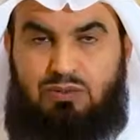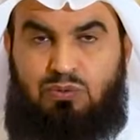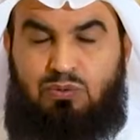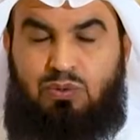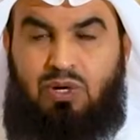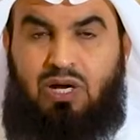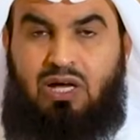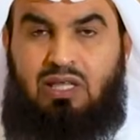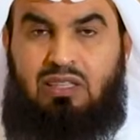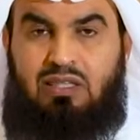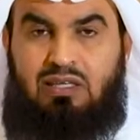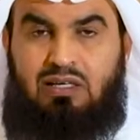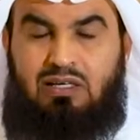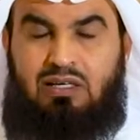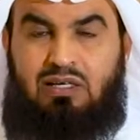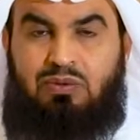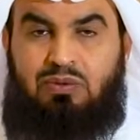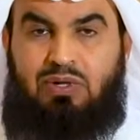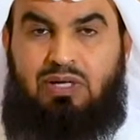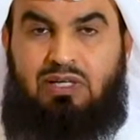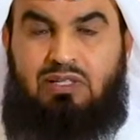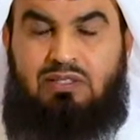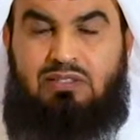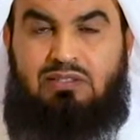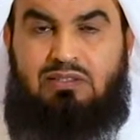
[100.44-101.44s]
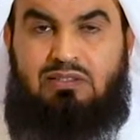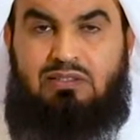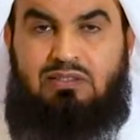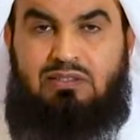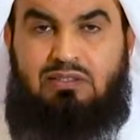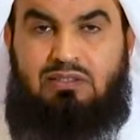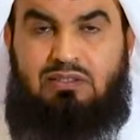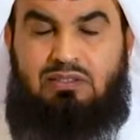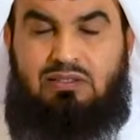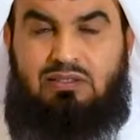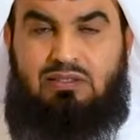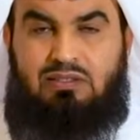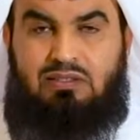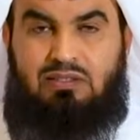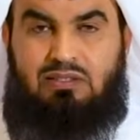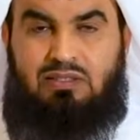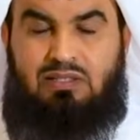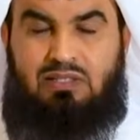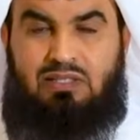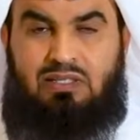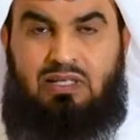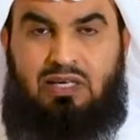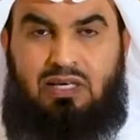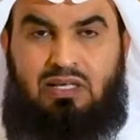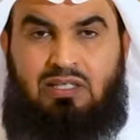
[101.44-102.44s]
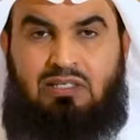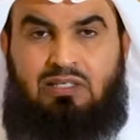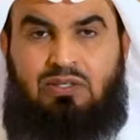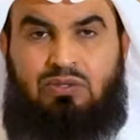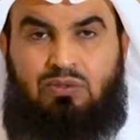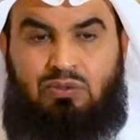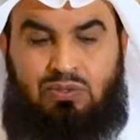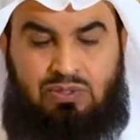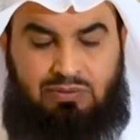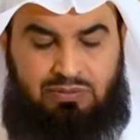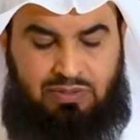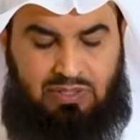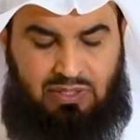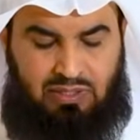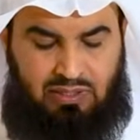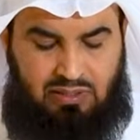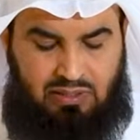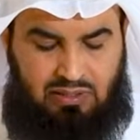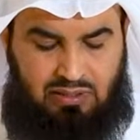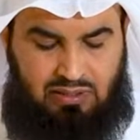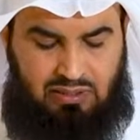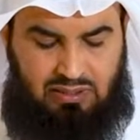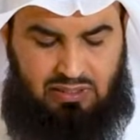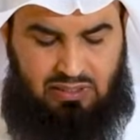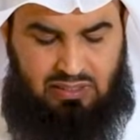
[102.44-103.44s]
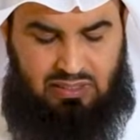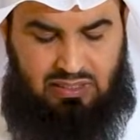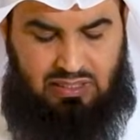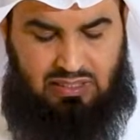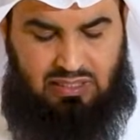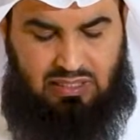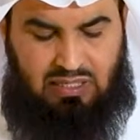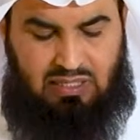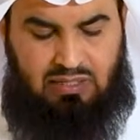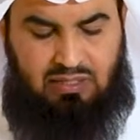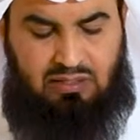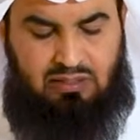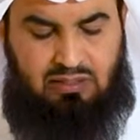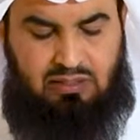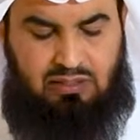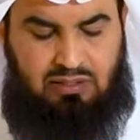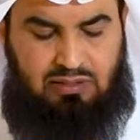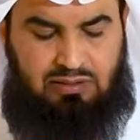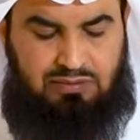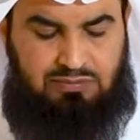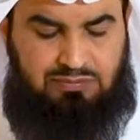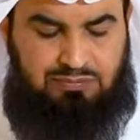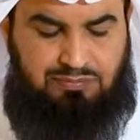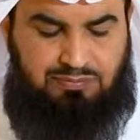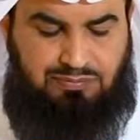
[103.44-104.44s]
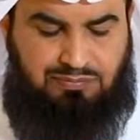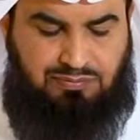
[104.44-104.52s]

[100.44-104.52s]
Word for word: وهذه القواعد هي حديثنا في هذا اللقاء